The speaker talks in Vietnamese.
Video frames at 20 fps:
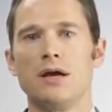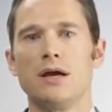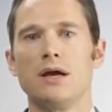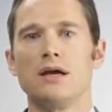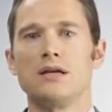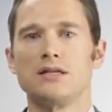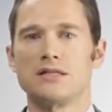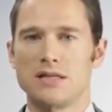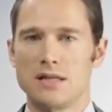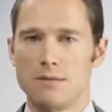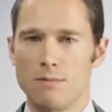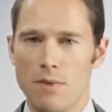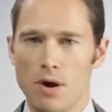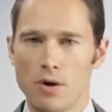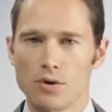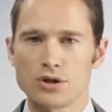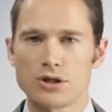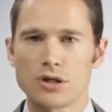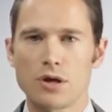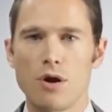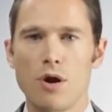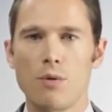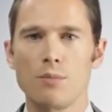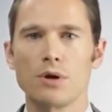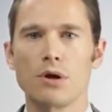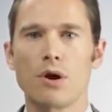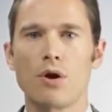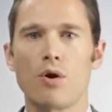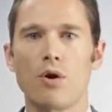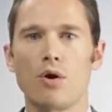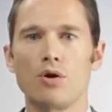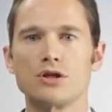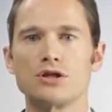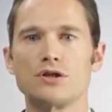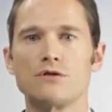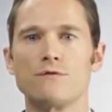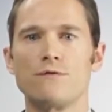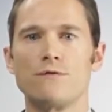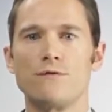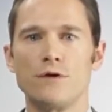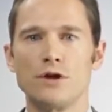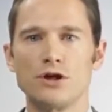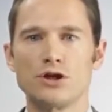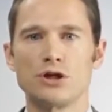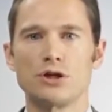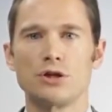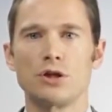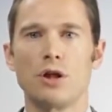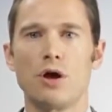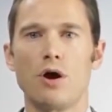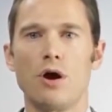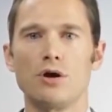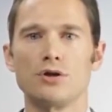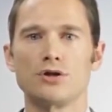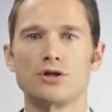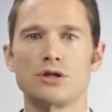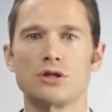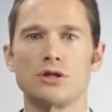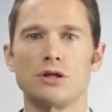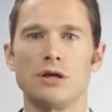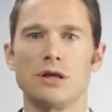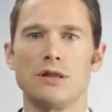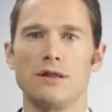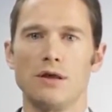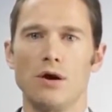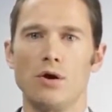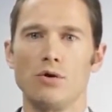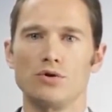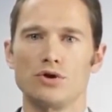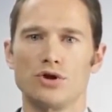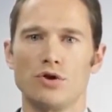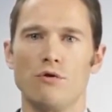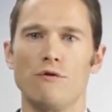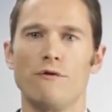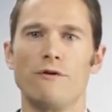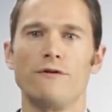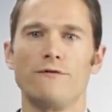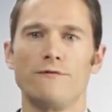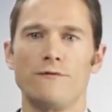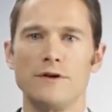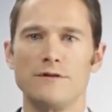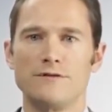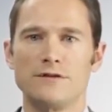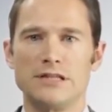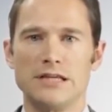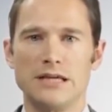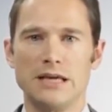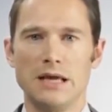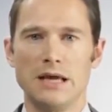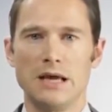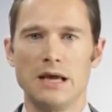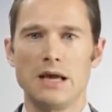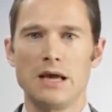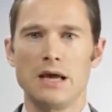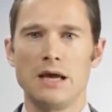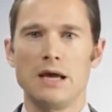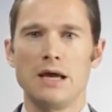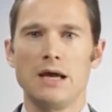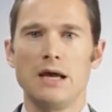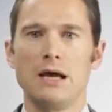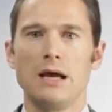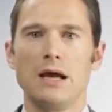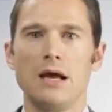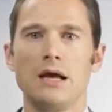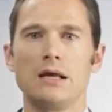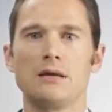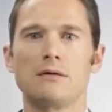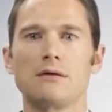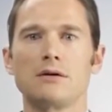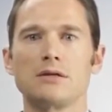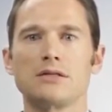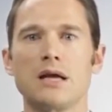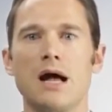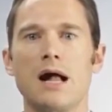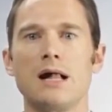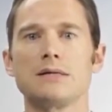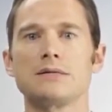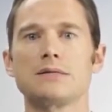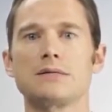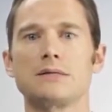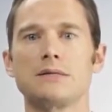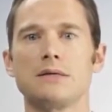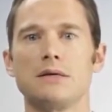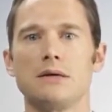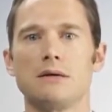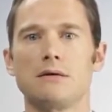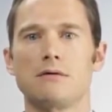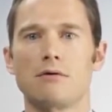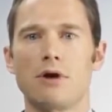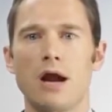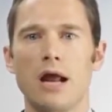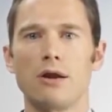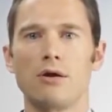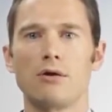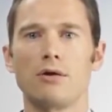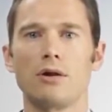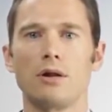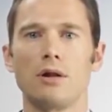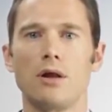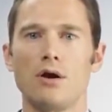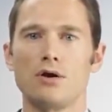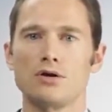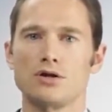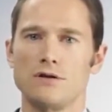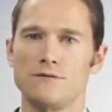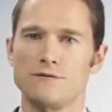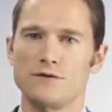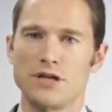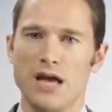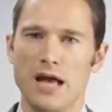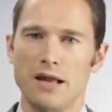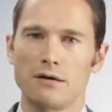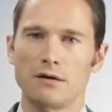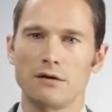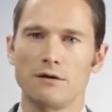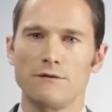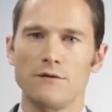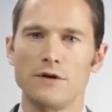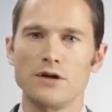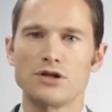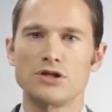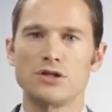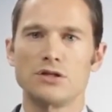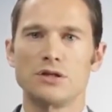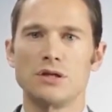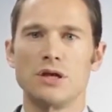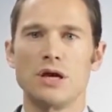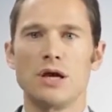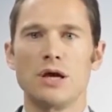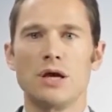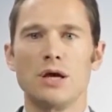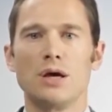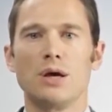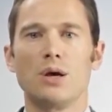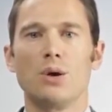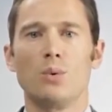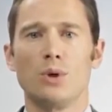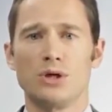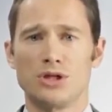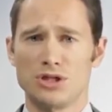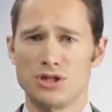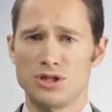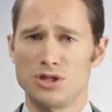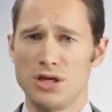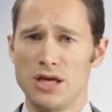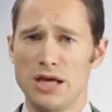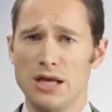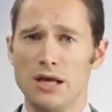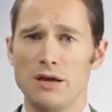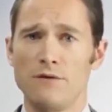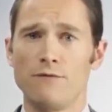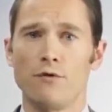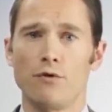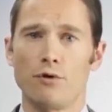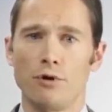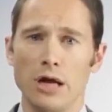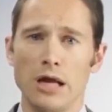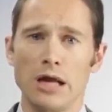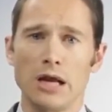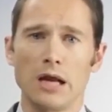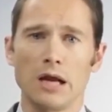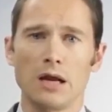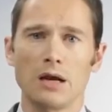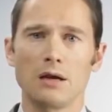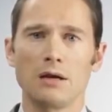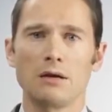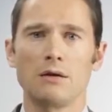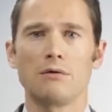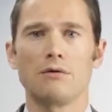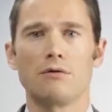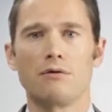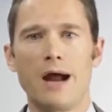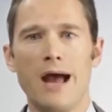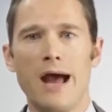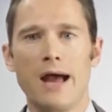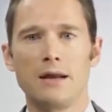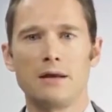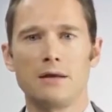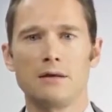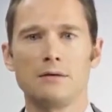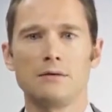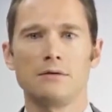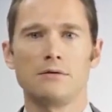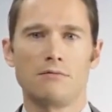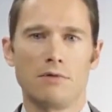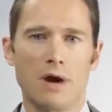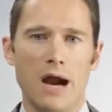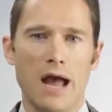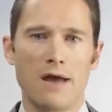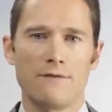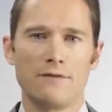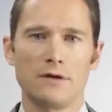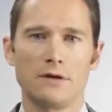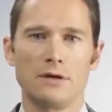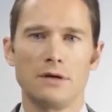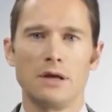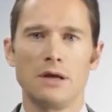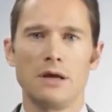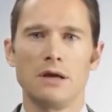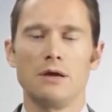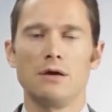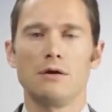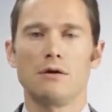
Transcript: nên là nguyên nhân phổ biến nhất của hiện tượng suy giảm thị lực ở nhóm người trên 50 tuổi nó dẫn đến hiện tượng suy giảm dần thị lực trung tâm, cần cho việc đọc, viết, lái xe, nhận dạng khuôn mặt người,